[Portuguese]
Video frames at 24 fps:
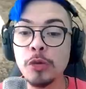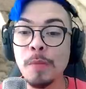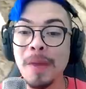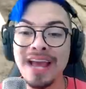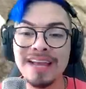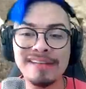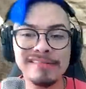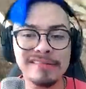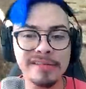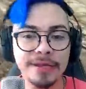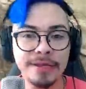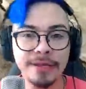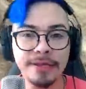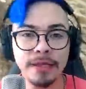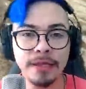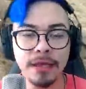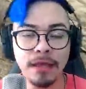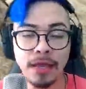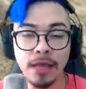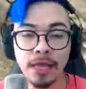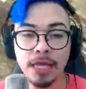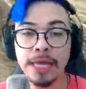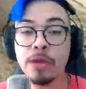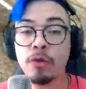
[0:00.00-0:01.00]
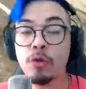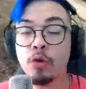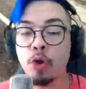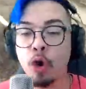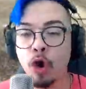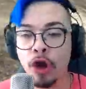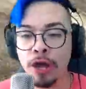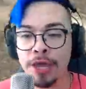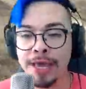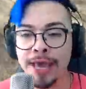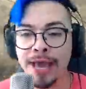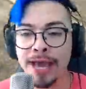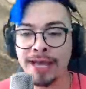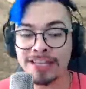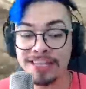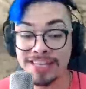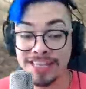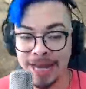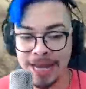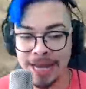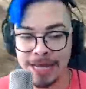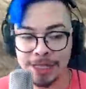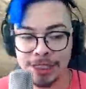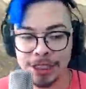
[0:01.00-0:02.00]
mais ainda e corre
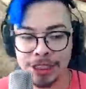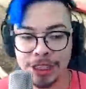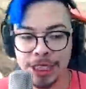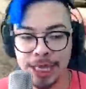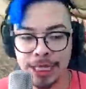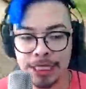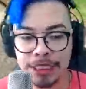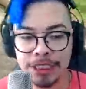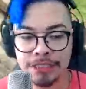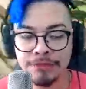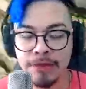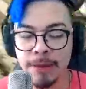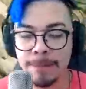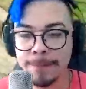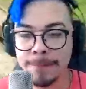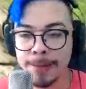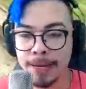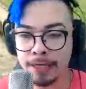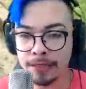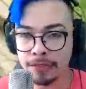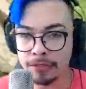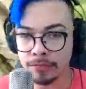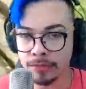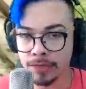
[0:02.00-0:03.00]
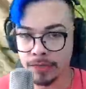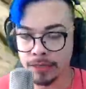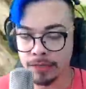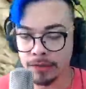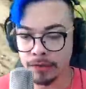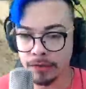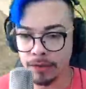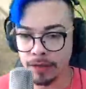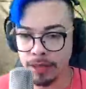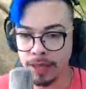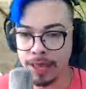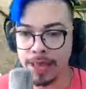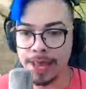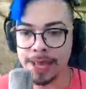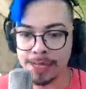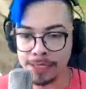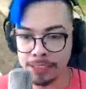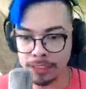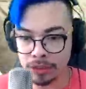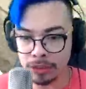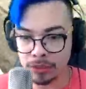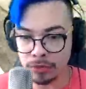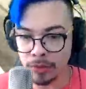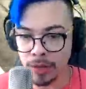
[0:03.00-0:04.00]
atrás de quem estiver perto, mano. É
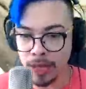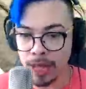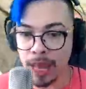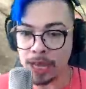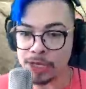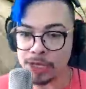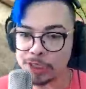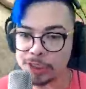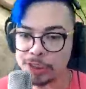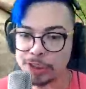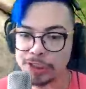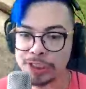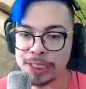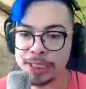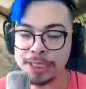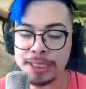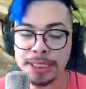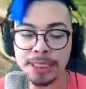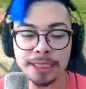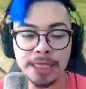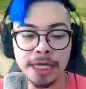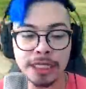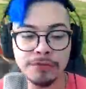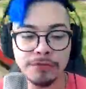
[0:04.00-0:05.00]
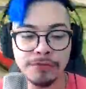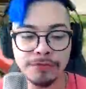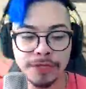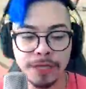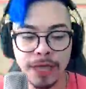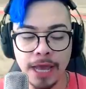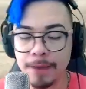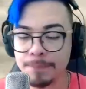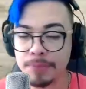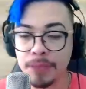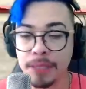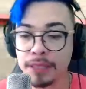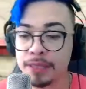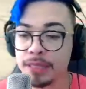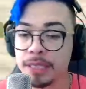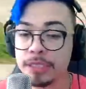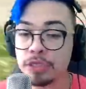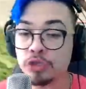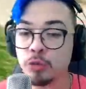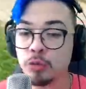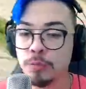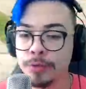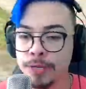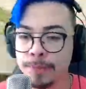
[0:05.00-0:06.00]
isso. A gente tem que tentar adivinhar, tentar
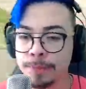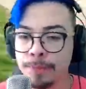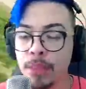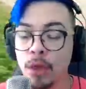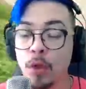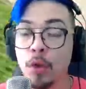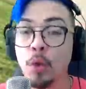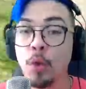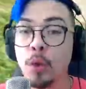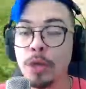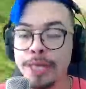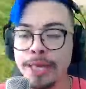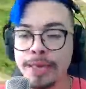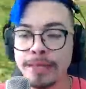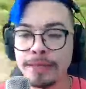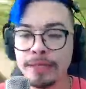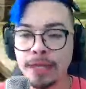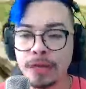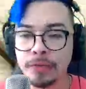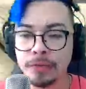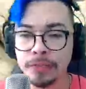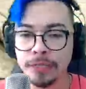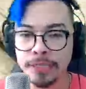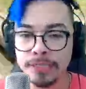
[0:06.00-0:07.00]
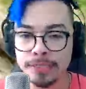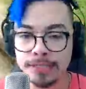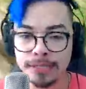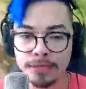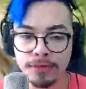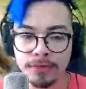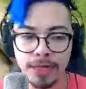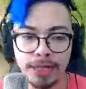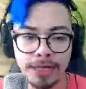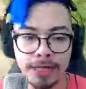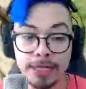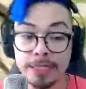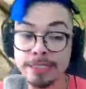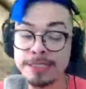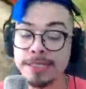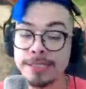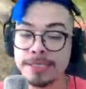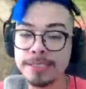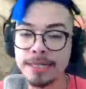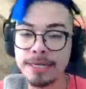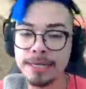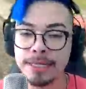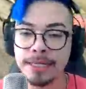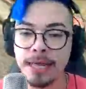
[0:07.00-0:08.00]
descobrir o que que tá acontecendo, galera. E se
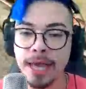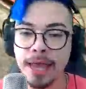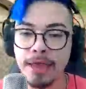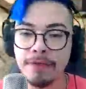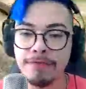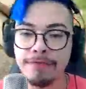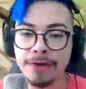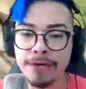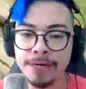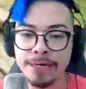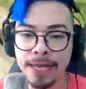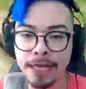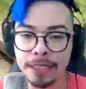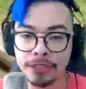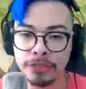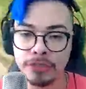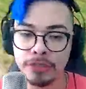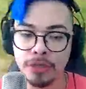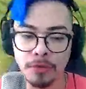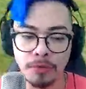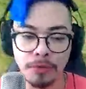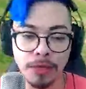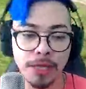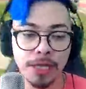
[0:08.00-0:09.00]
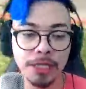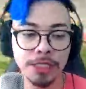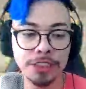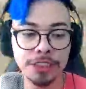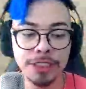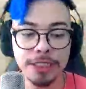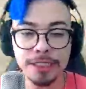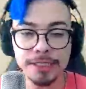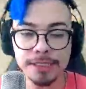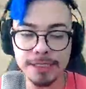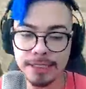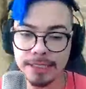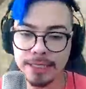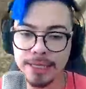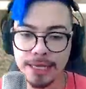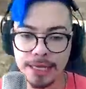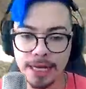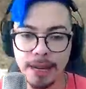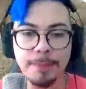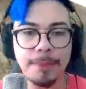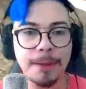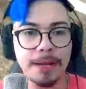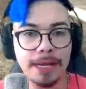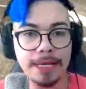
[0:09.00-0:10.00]
essa lenda é verdade ou não. Dizem que
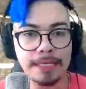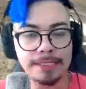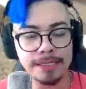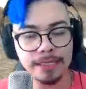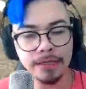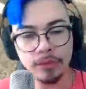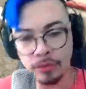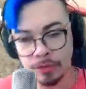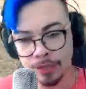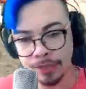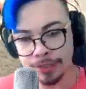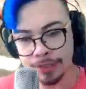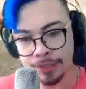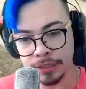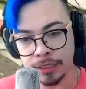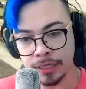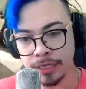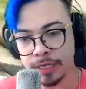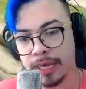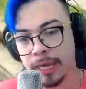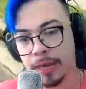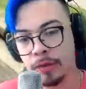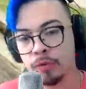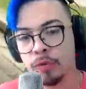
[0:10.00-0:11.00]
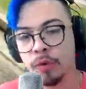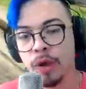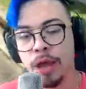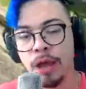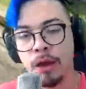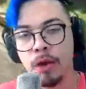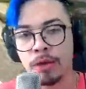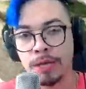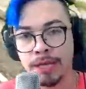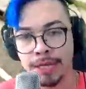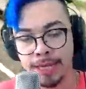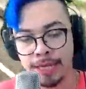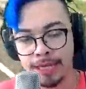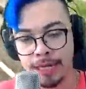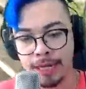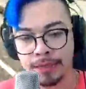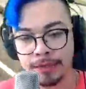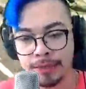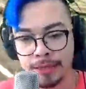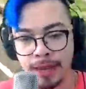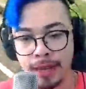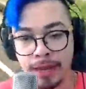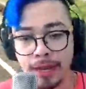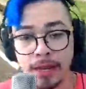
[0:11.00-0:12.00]
ela aparece à noite, que é a hora que ela
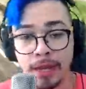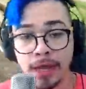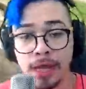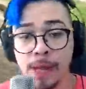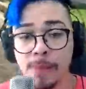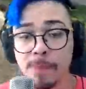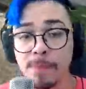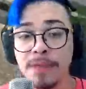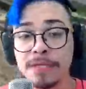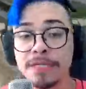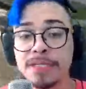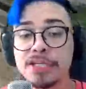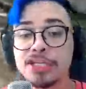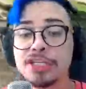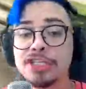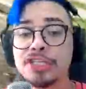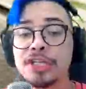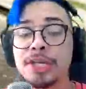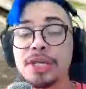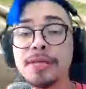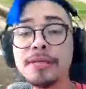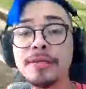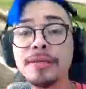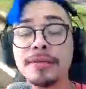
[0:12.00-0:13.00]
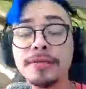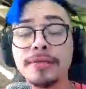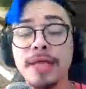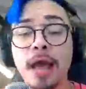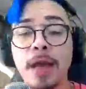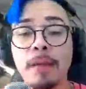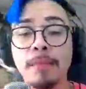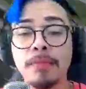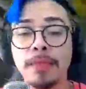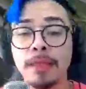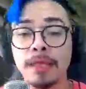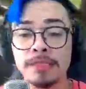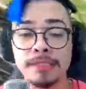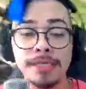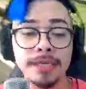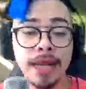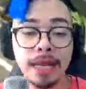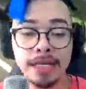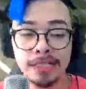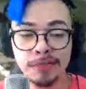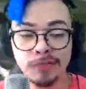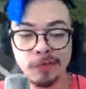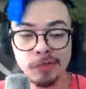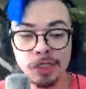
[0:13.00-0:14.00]
ataca, mas a gente tem que tentar, sei
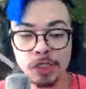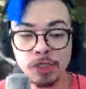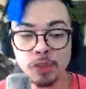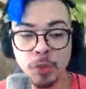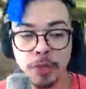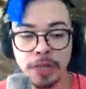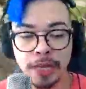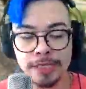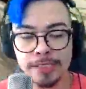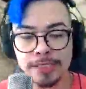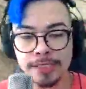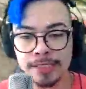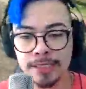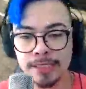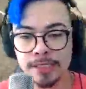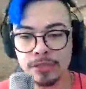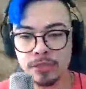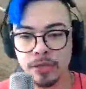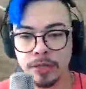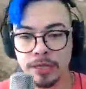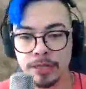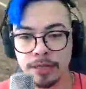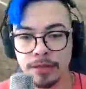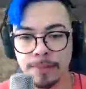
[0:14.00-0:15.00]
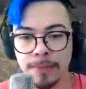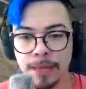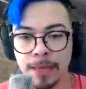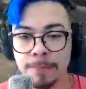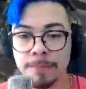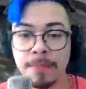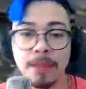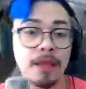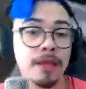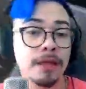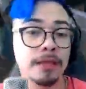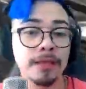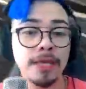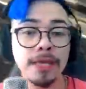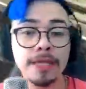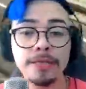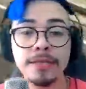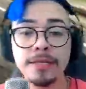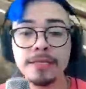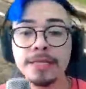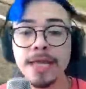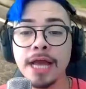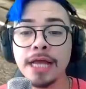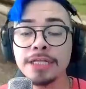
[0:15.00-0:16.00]
lá, se vocês conhecem essa história também, tem que
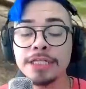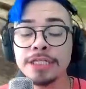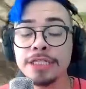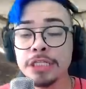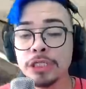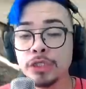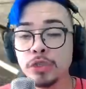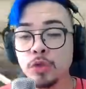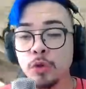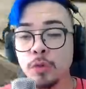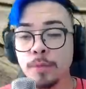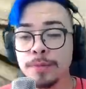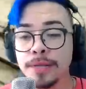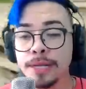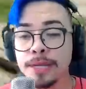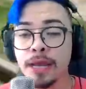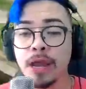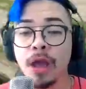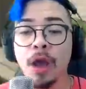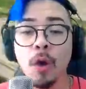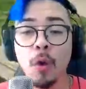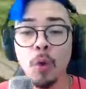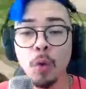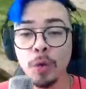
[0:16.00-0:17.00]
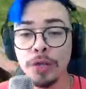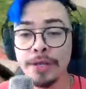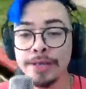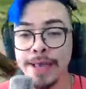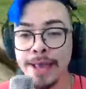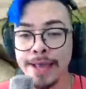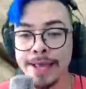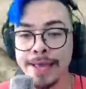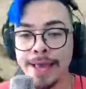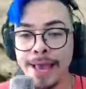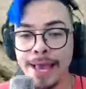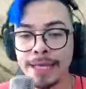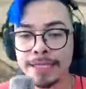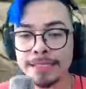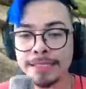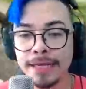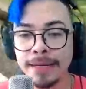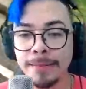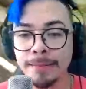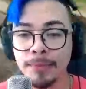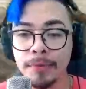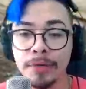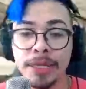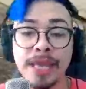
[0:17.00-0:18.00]
tentar descobrir o que que é
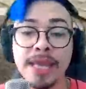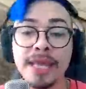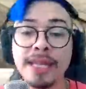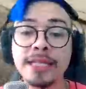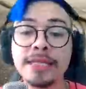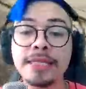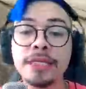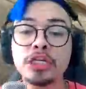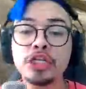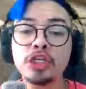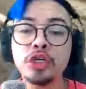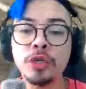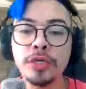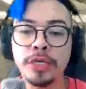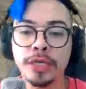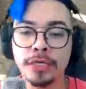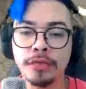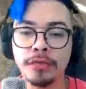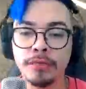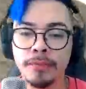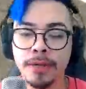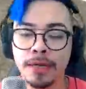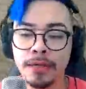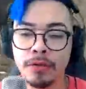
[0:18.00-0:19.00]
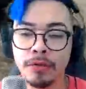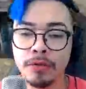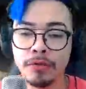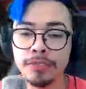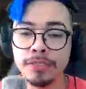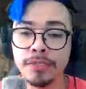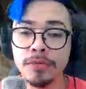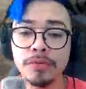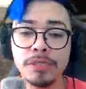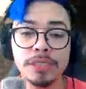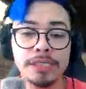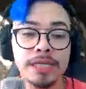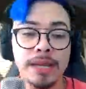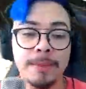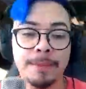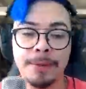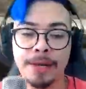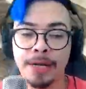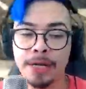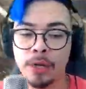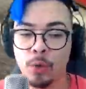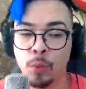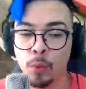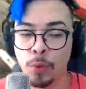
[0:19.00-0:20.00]
essa, por que que ela tá chorando, mano. Não sei se ela
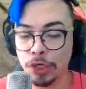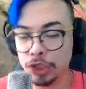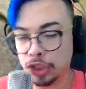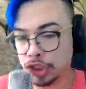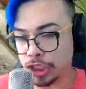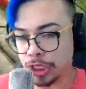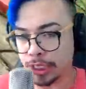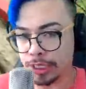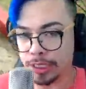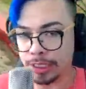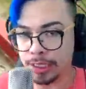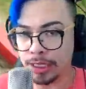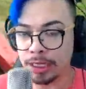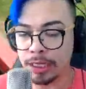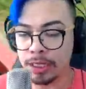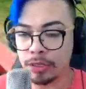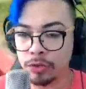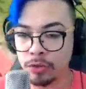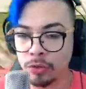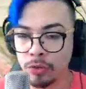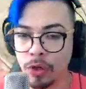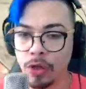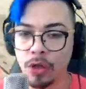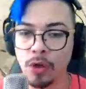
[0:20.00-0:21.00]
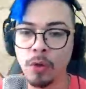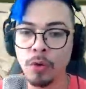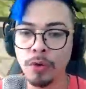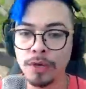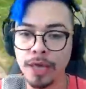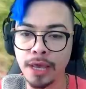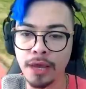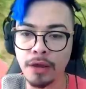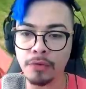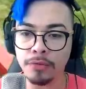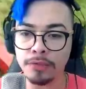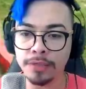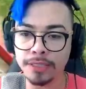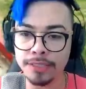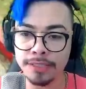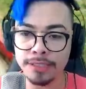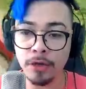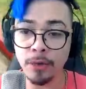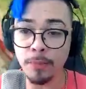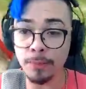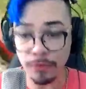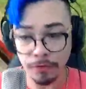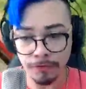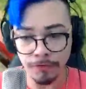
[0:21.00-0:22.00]
perdeu um ente querido, o que que
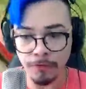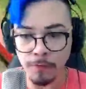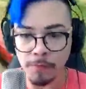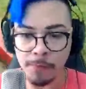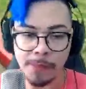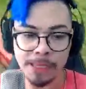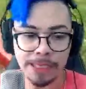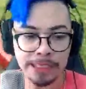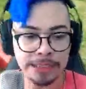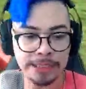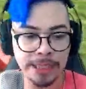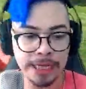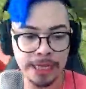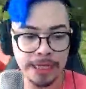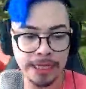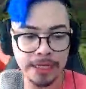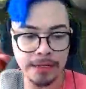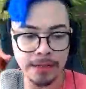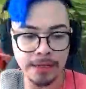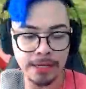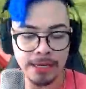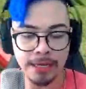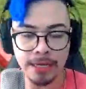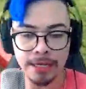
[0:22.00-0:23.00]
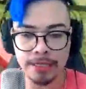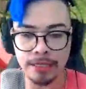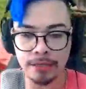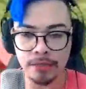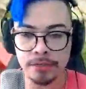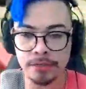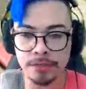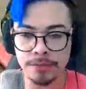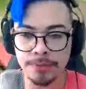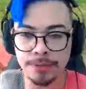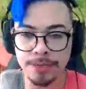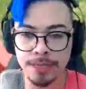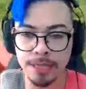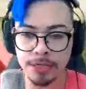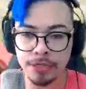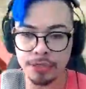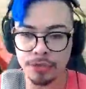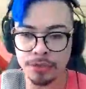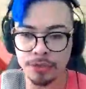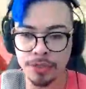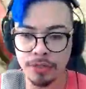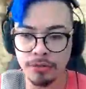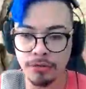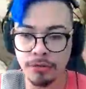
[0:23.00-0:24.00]
aconteceu, provavelmente, né, que ela, que ela tá no cemitério
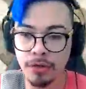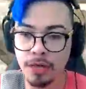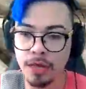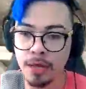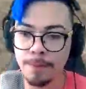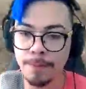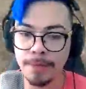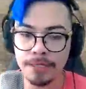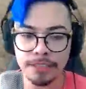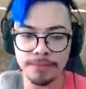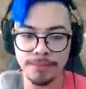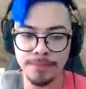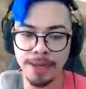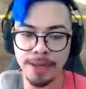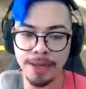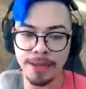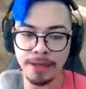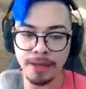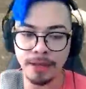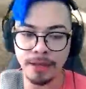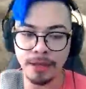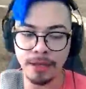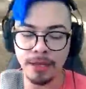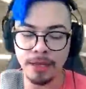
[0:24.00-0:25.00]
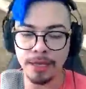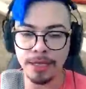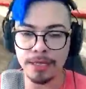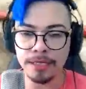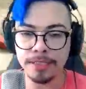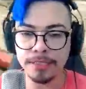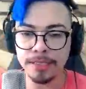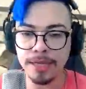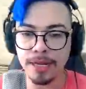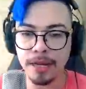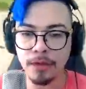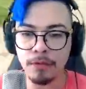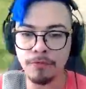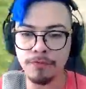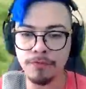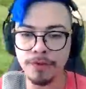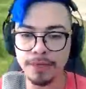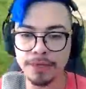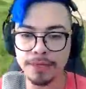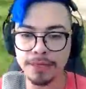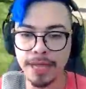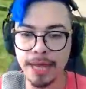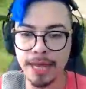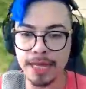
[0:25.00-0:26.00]
chorando. Mas bem, que se ela é um
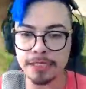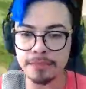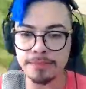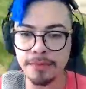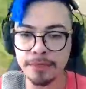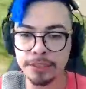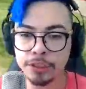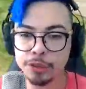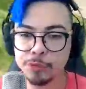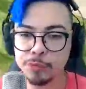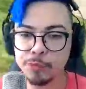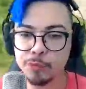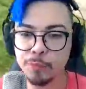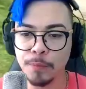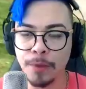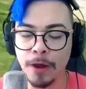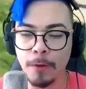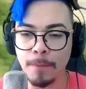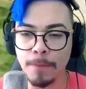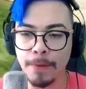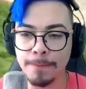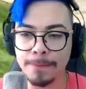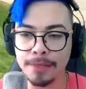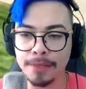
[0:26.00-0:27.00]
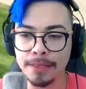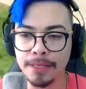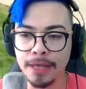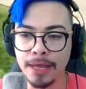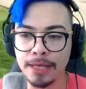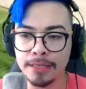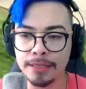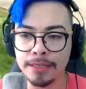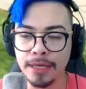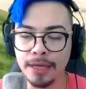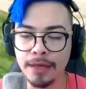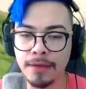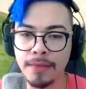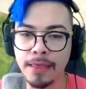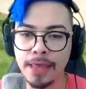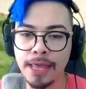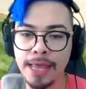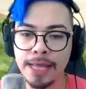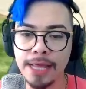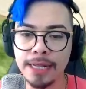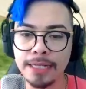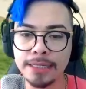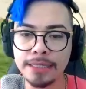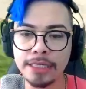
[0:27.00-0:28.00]
fantasma, tipo uma alma penada,
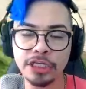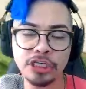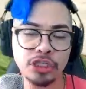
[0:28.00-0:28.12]
ela tá